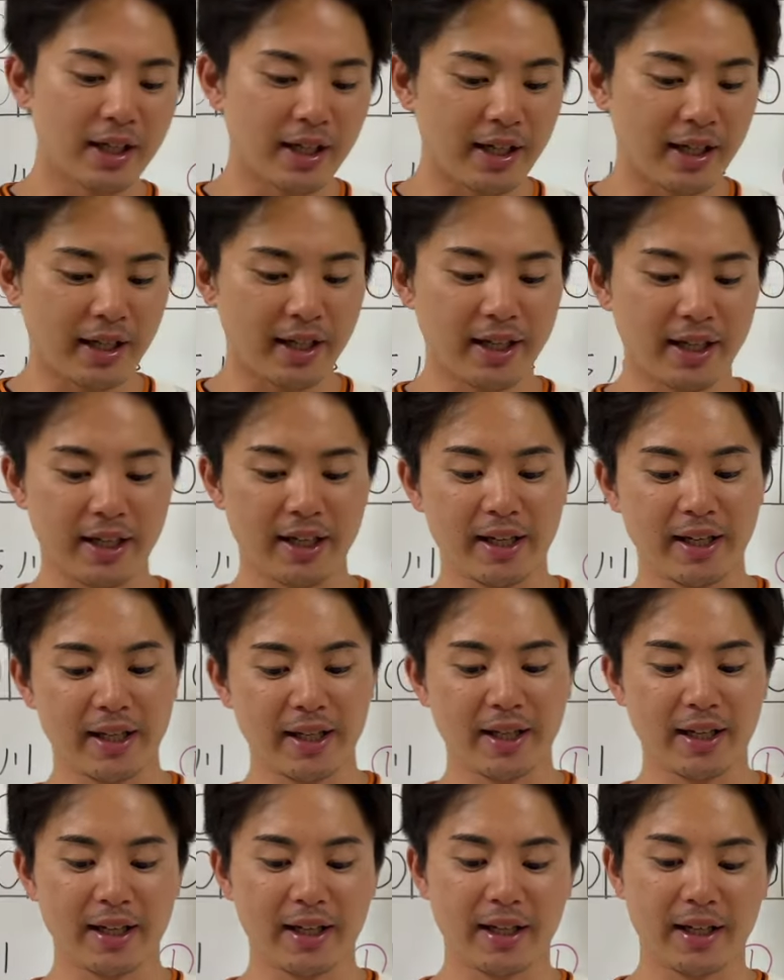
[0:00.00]

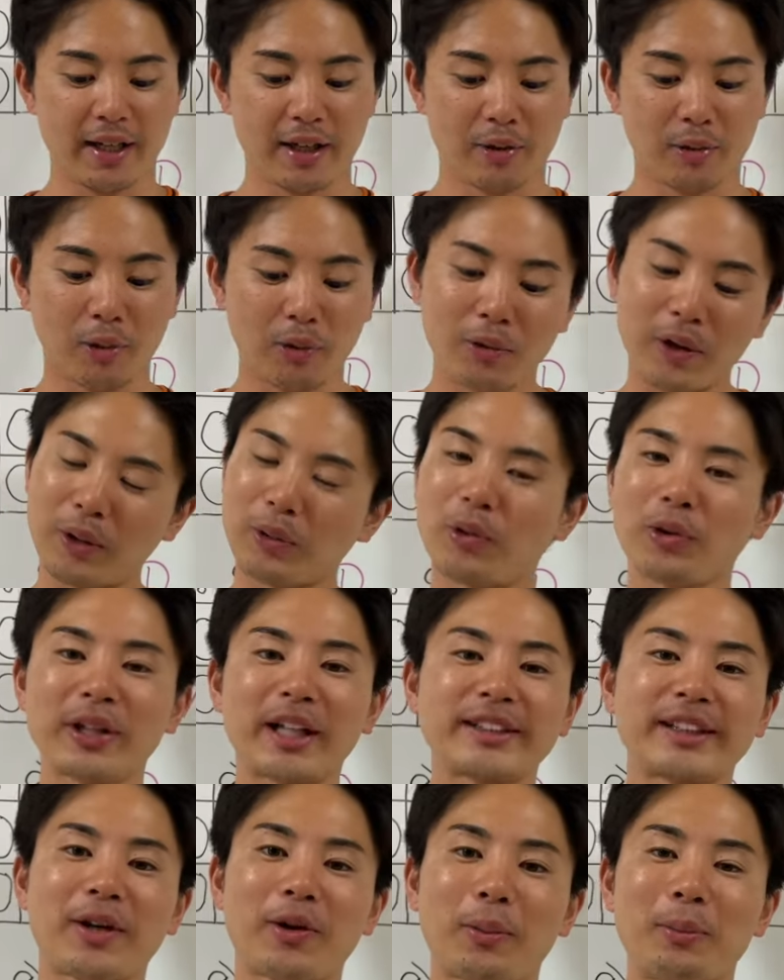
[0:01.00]
えー、ここはこう
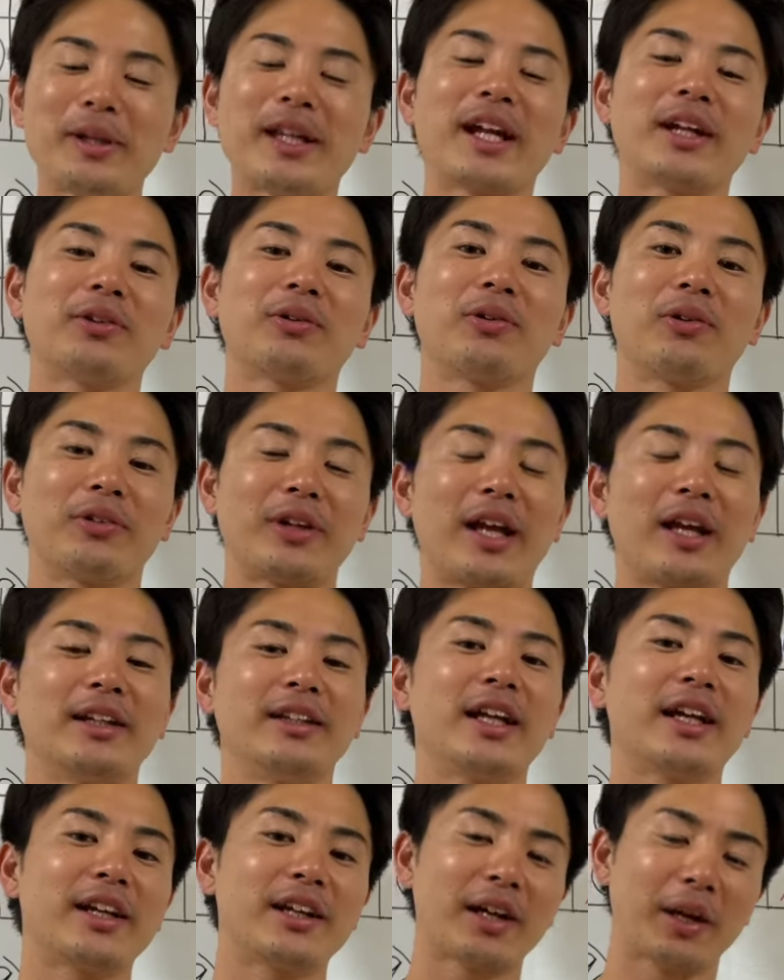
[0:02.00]
なったよ、みたいなところをね、
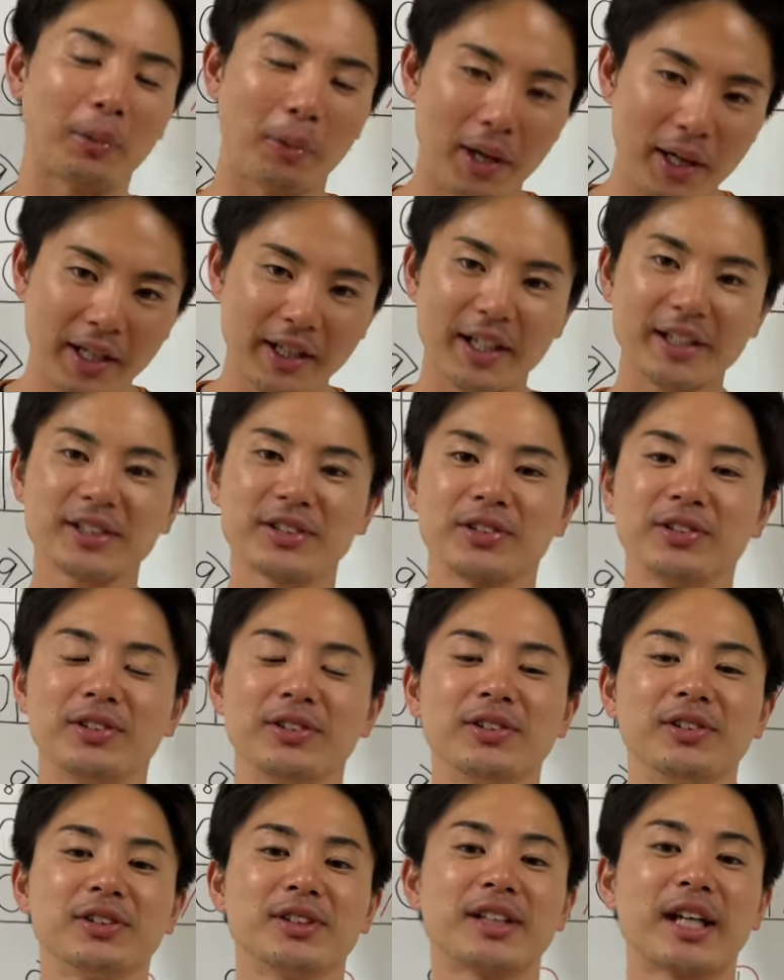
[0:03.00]
できるだけわかりやすく
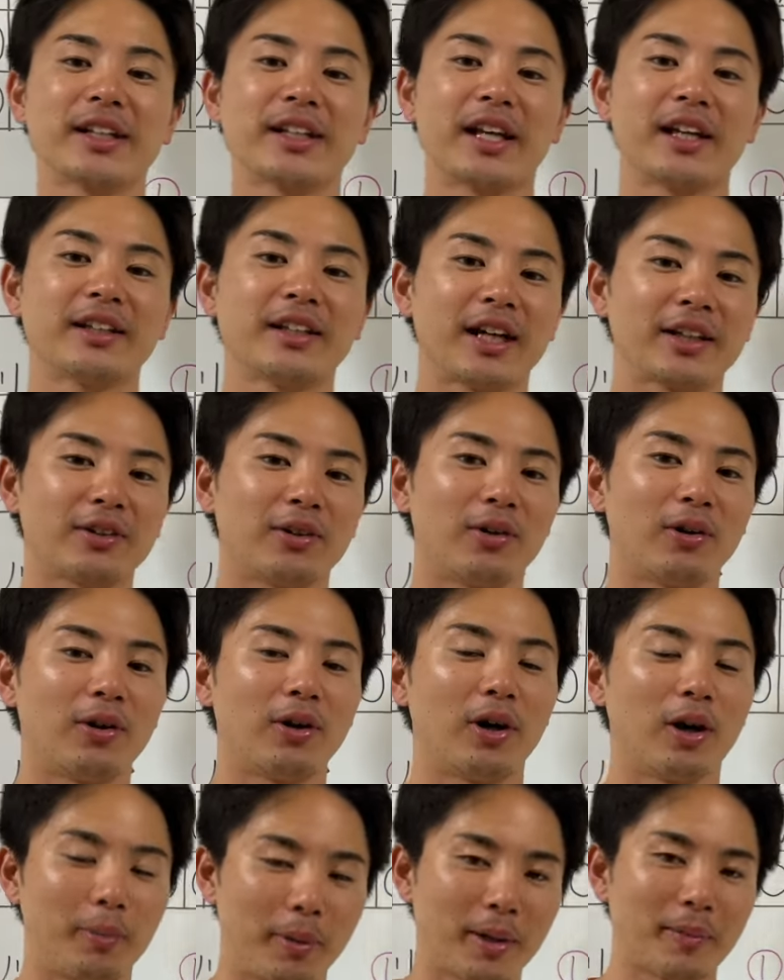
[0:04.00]
伝えていきたいと
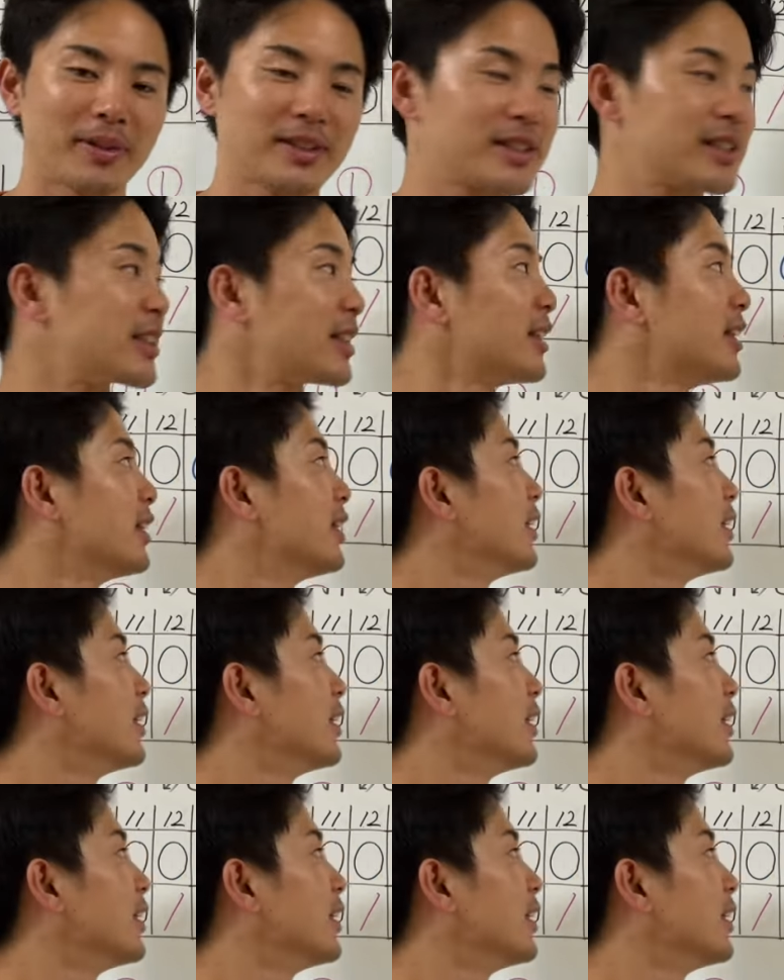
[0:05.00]
思います。